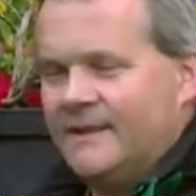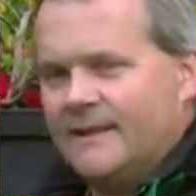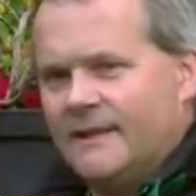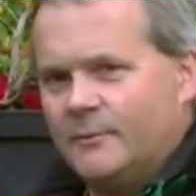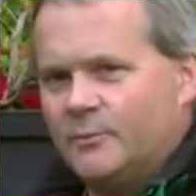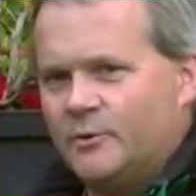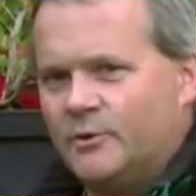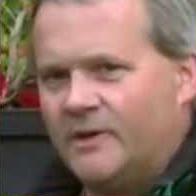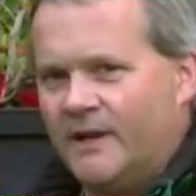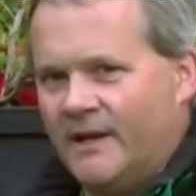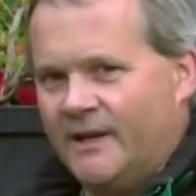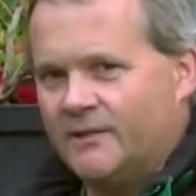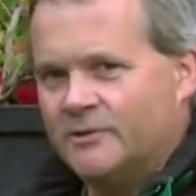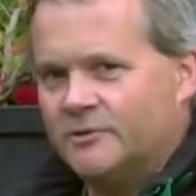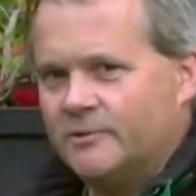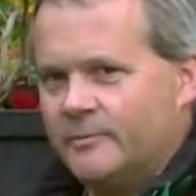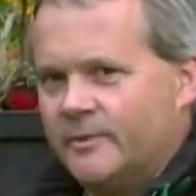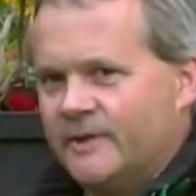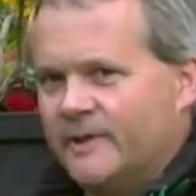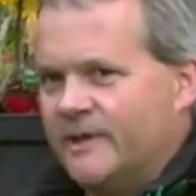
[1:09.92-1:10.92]
der
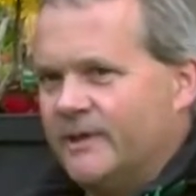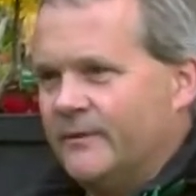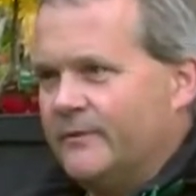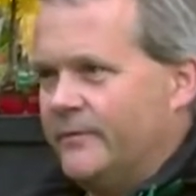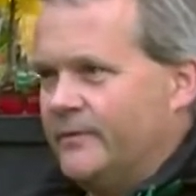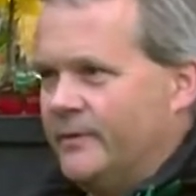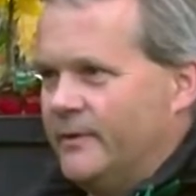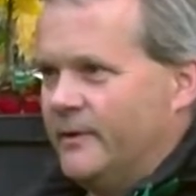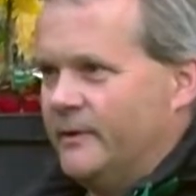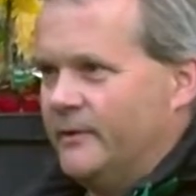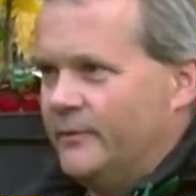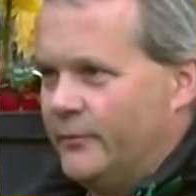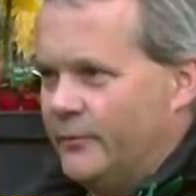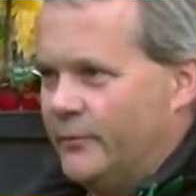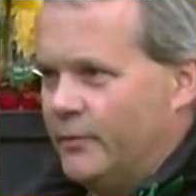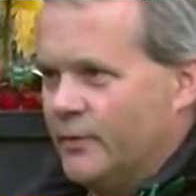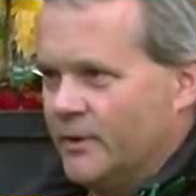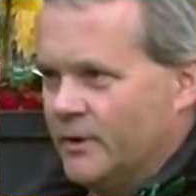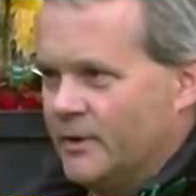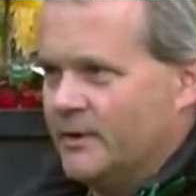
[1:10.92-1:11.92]
botanische Begriff
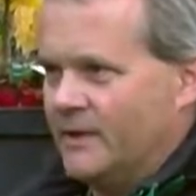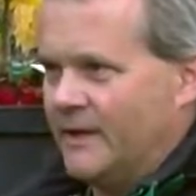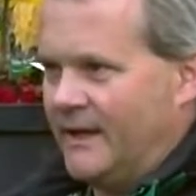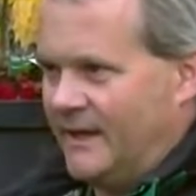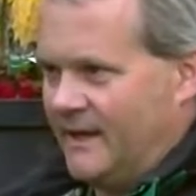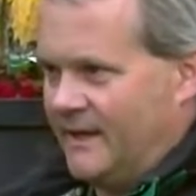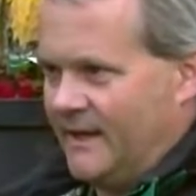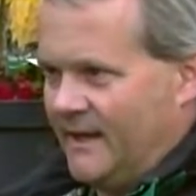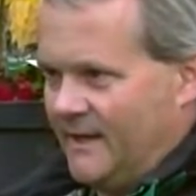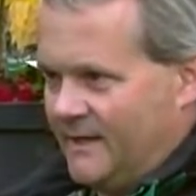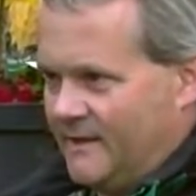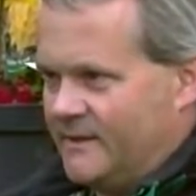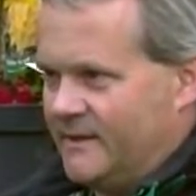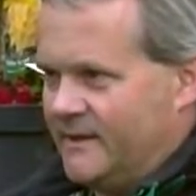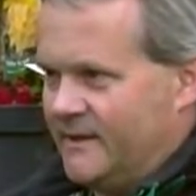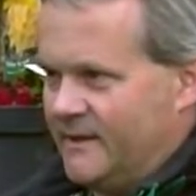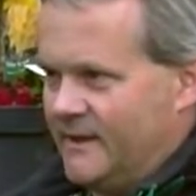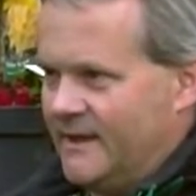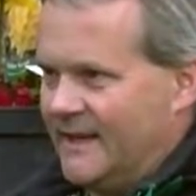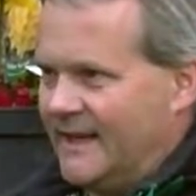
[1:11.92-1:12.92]
für eine
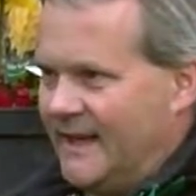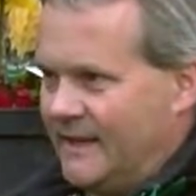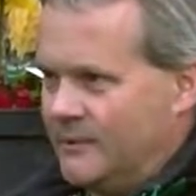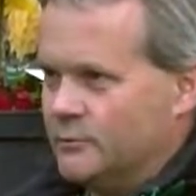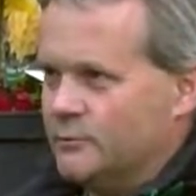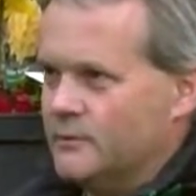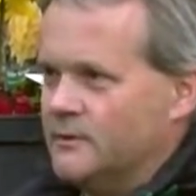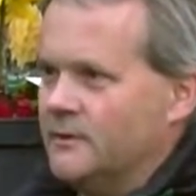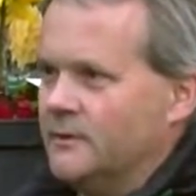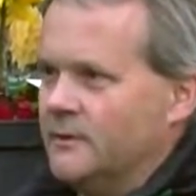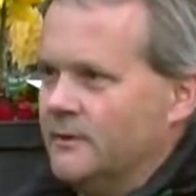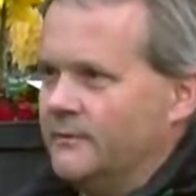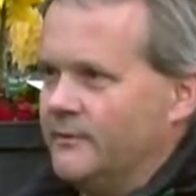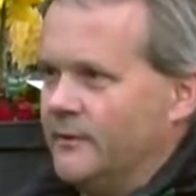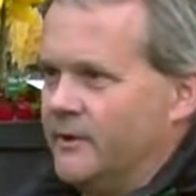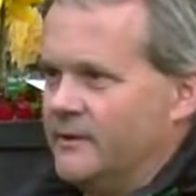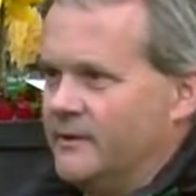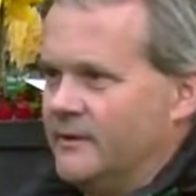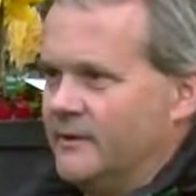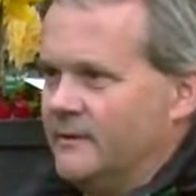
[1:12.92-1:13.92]
ganze Gattung
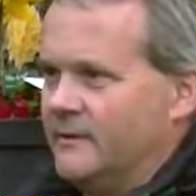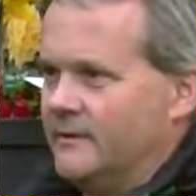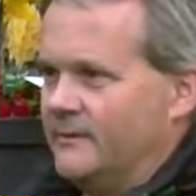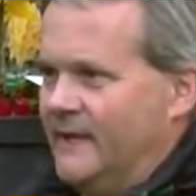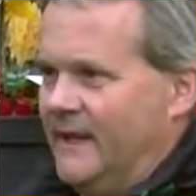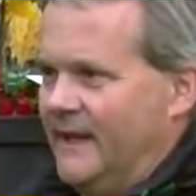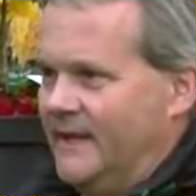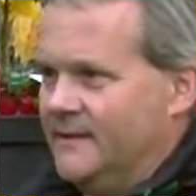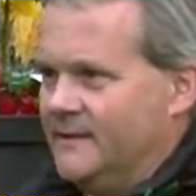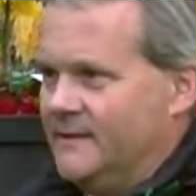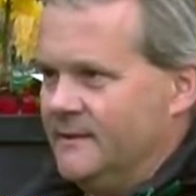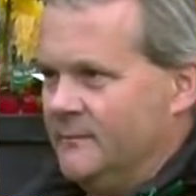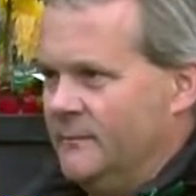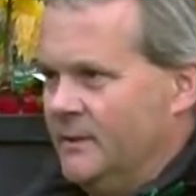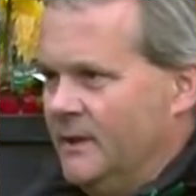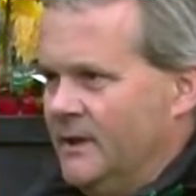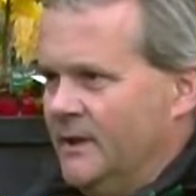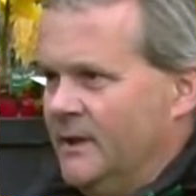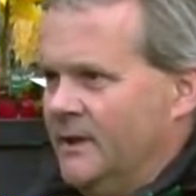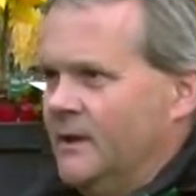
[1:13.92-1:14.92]
von Pflanzen
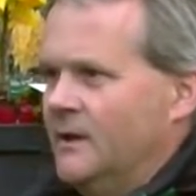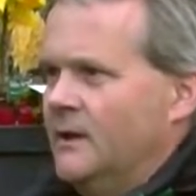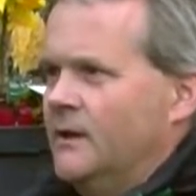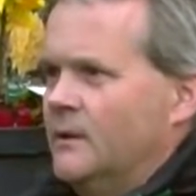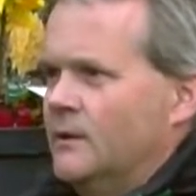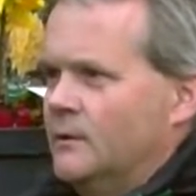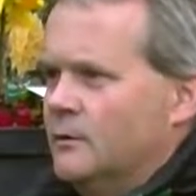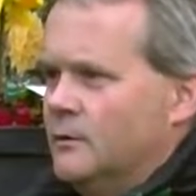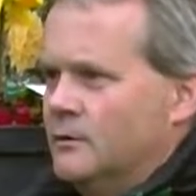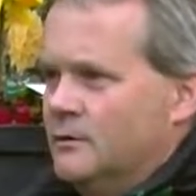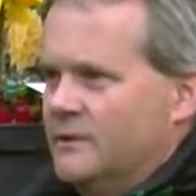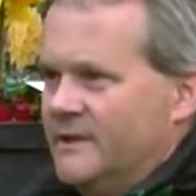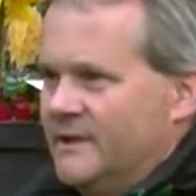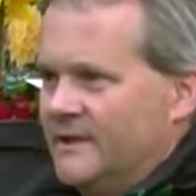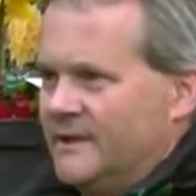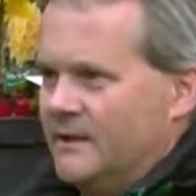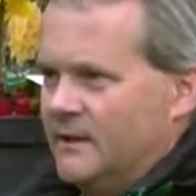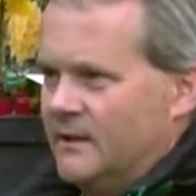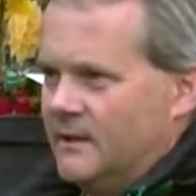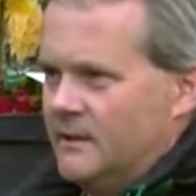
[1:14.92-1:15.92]

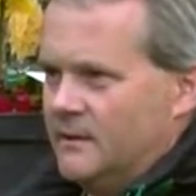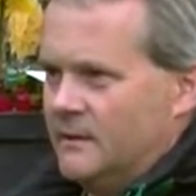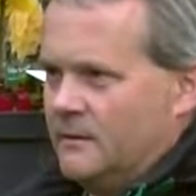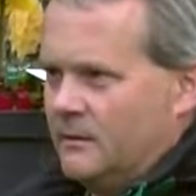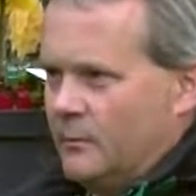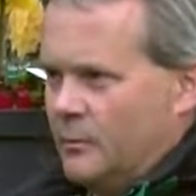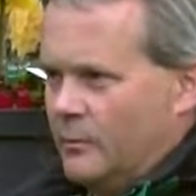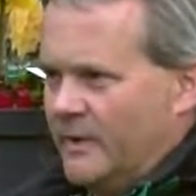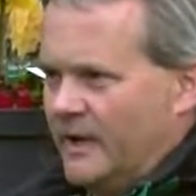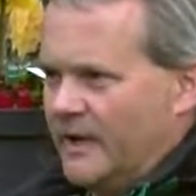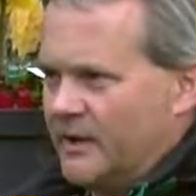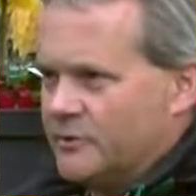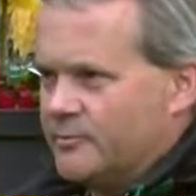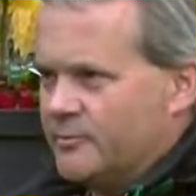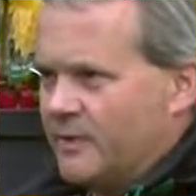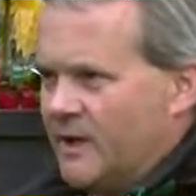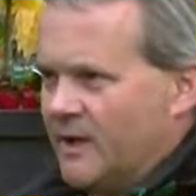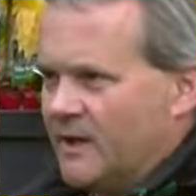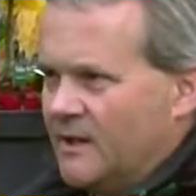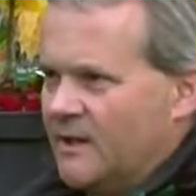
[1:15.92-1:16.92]
und äh,
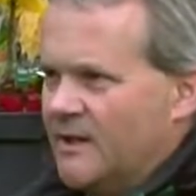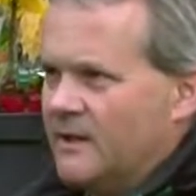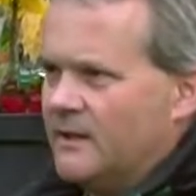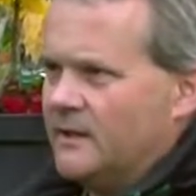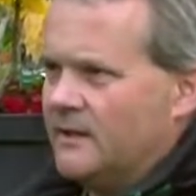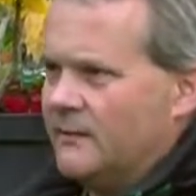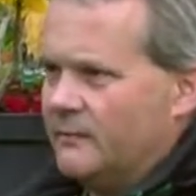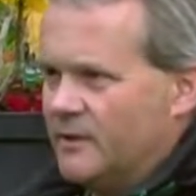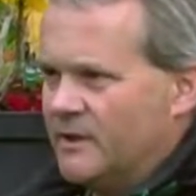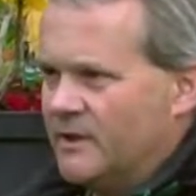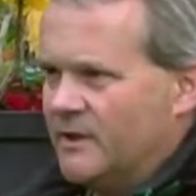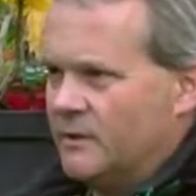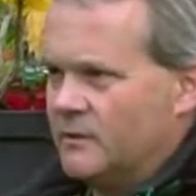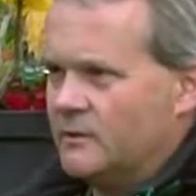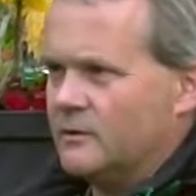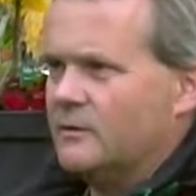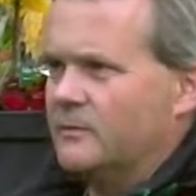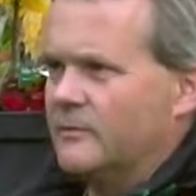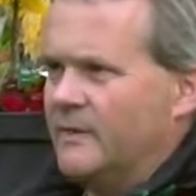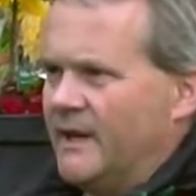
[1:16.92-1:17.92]
umgangssprachlich wird die
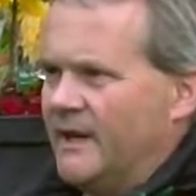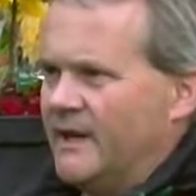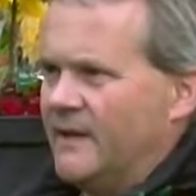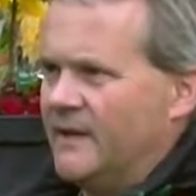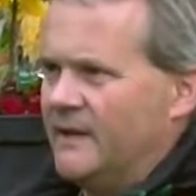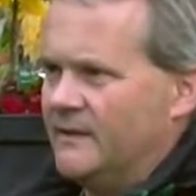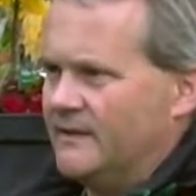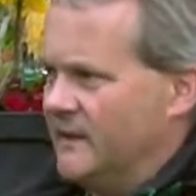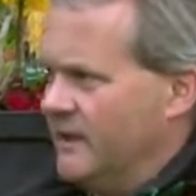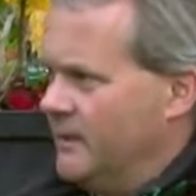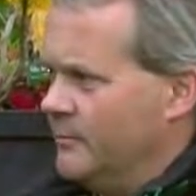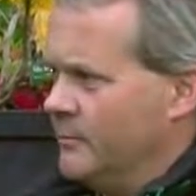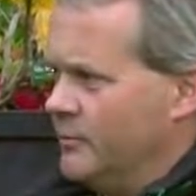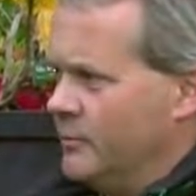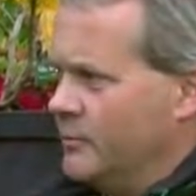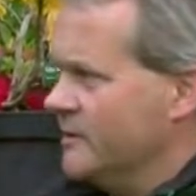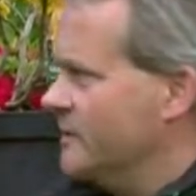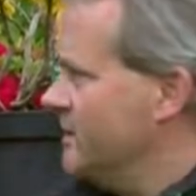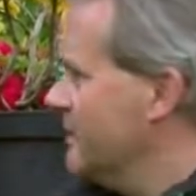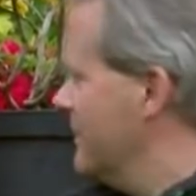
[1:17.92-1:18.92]
auch zum Teil als
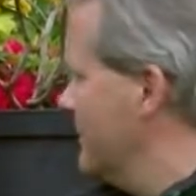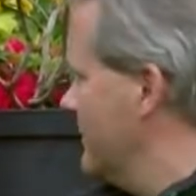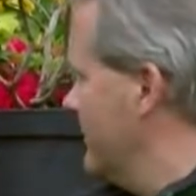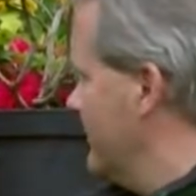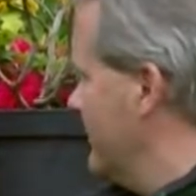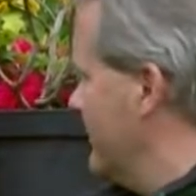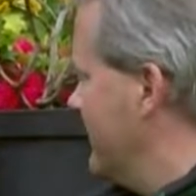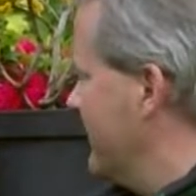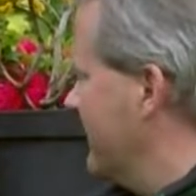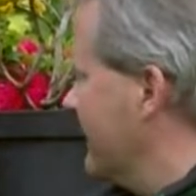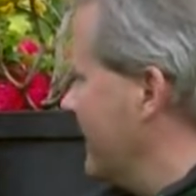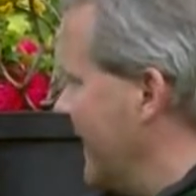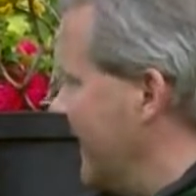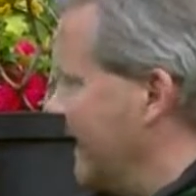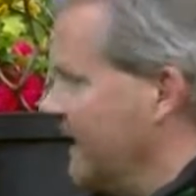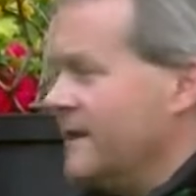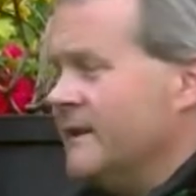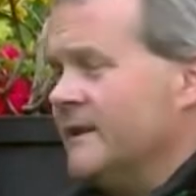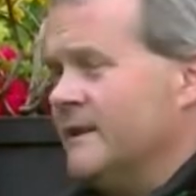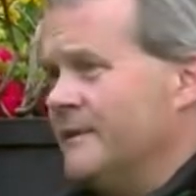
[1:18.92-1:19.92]
Alpenrose
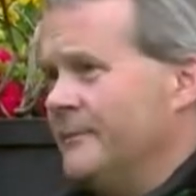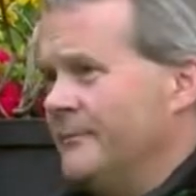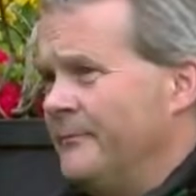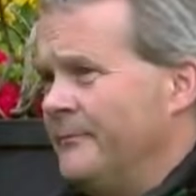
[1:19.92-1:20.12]
bezeichnet.